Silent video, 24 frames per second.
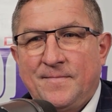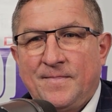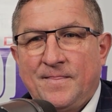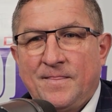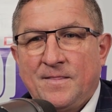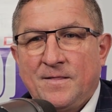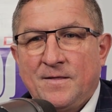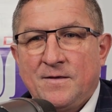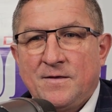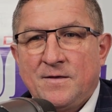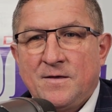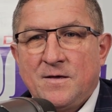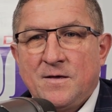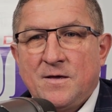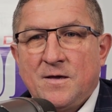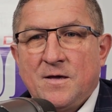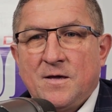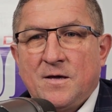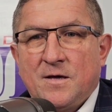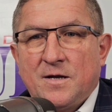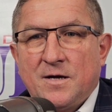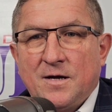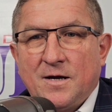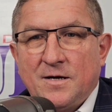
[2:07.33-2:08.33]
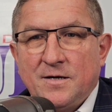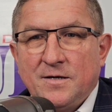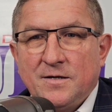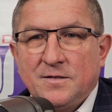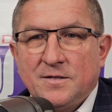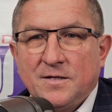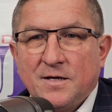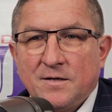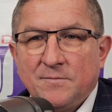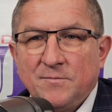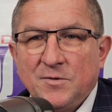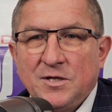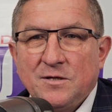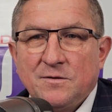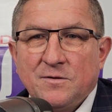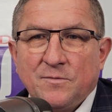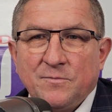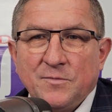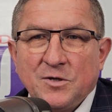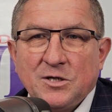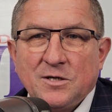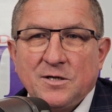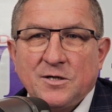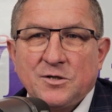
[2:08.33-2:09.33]
prac? Realny termin to
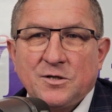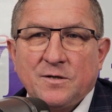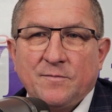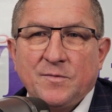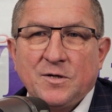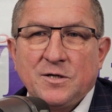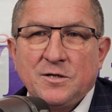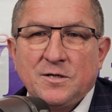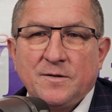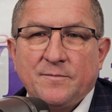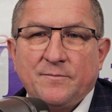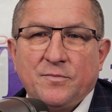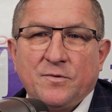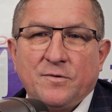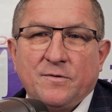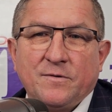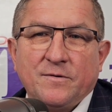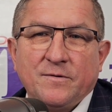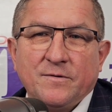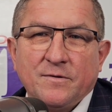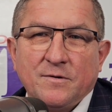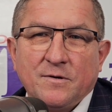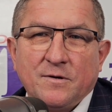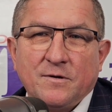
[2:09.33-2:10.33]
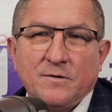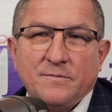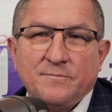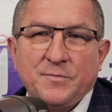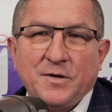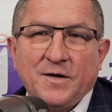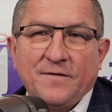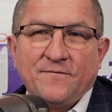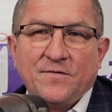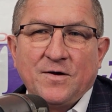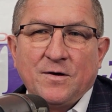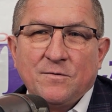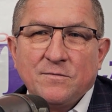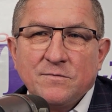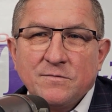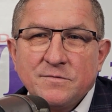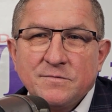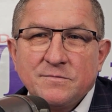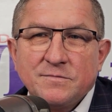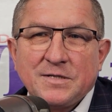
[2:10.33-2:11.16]
myślę, że będzie po, opiewał,